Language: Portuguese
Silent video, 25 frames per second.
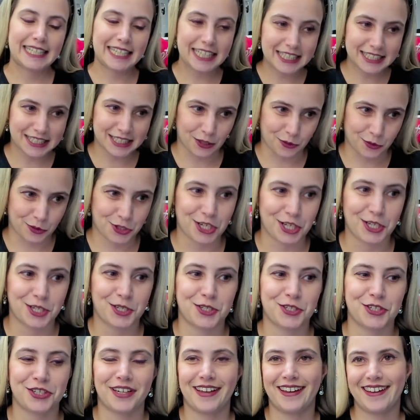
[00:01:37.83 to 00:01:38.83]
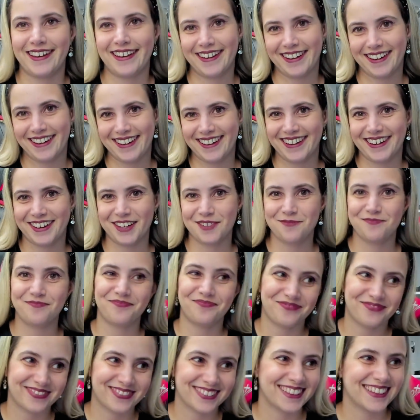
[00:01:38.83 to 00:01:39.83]
Então, gente, é.
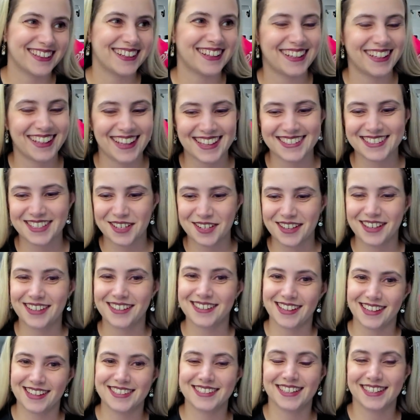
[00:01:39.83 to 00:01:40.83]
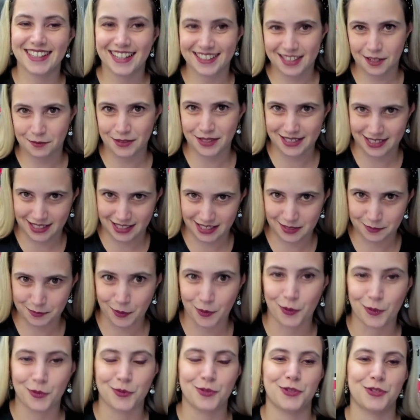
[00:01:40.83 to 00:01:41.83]
Essa, é, esse database
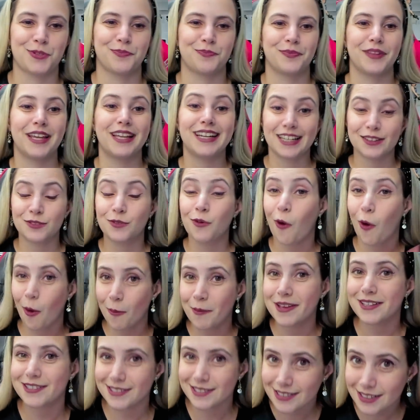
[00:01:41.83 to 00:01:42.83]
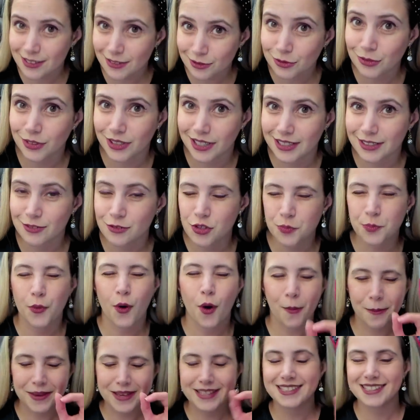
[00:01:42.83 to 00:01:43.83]
responde, ele é do comecinho do ano, tipo
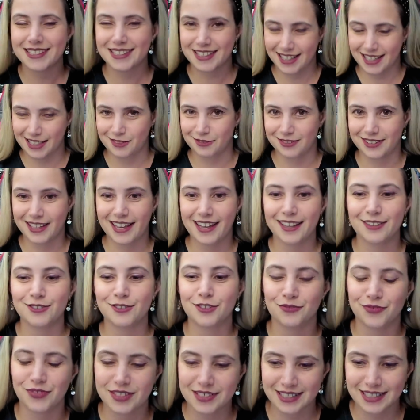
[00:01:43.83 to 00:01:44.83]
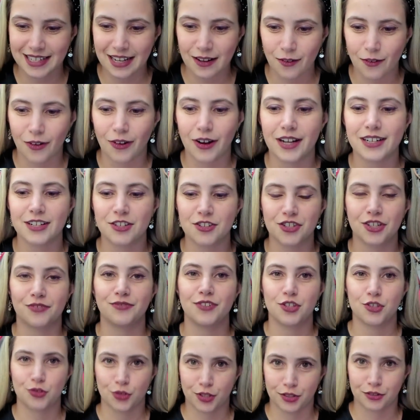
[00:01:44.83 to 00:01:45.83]
comecinho, né? Tô fazendo agora, dia
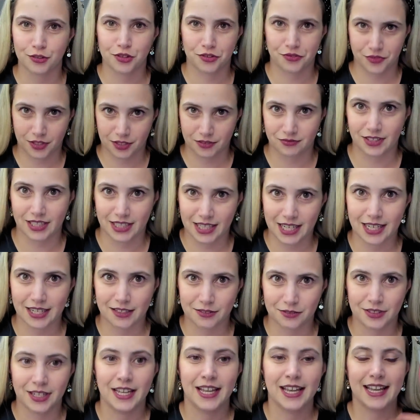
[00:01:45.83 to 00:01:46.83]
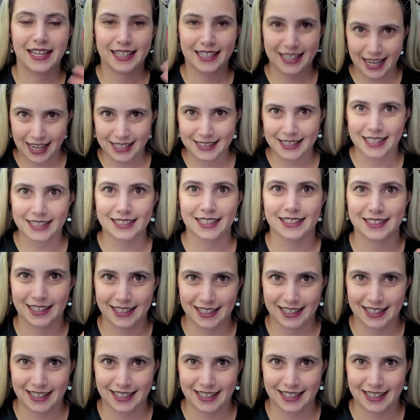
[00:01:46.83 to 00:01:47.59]
28 de fevereiro, que é a data da